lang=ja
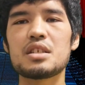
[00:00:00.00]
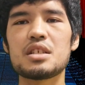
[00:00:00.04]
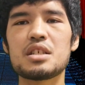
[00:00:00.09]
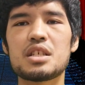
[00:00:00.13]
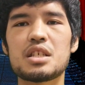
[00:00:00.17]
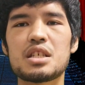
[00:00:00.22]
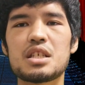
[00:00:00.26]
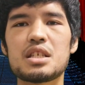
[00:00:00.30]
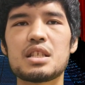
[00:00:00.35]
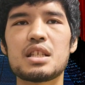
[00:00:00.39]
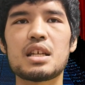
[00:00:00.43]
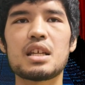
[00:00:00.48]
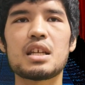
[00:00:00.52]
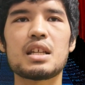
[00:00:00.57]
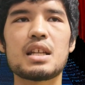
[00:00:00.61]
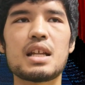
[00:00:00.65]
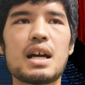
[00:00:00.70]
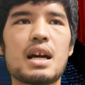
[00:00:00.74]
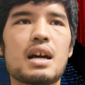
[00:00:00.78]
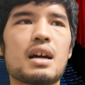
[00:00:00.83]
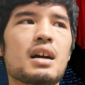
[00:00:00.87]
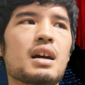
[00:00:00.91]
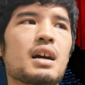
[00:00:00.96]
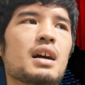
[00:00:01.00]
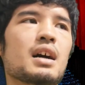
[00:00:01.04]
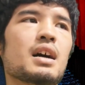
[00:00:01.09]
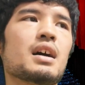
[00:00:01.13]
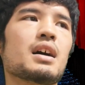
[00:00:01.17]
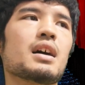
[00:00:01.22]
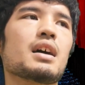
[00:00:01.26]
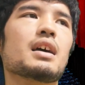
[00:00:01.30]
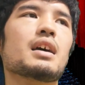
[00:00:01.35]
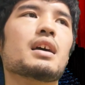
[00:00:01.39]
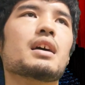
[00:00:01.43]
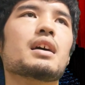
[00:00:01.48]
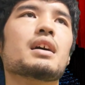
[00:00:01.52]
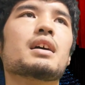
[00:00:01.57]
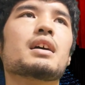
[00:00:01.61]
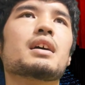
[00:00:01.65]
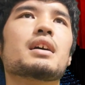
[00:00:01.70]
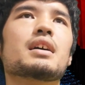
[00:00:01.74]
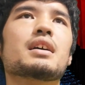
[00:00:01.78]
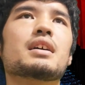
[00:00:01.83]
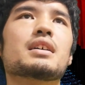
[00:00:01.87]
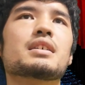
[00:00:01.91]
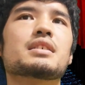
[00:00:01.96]
意識的な、
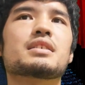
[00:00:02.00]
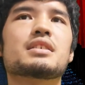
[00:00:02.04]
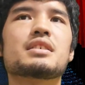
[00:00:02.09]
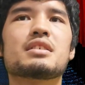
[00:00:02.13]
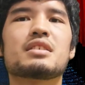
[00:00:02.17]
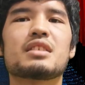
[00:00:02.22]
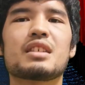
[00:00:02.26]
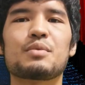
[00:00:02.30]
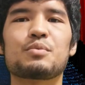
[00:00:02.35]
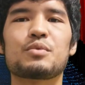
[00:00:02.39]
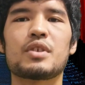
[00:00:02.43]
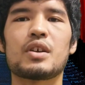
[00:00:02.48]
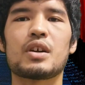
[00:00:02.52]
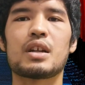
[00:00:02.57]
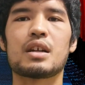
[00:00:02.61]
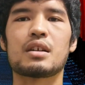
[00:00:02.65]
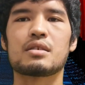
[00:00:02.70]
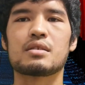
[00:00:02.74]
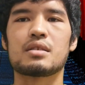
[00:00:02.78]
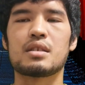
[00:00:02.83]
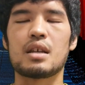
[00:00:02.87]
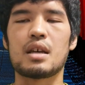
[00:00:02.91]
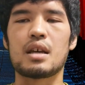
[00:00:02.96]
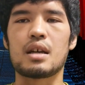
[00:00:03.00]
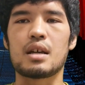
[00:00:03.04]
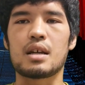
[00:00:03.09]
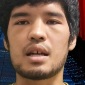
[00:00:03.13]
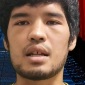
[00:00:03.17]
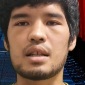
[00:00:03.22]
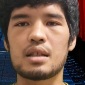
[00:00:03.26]
えー、システムではなくて、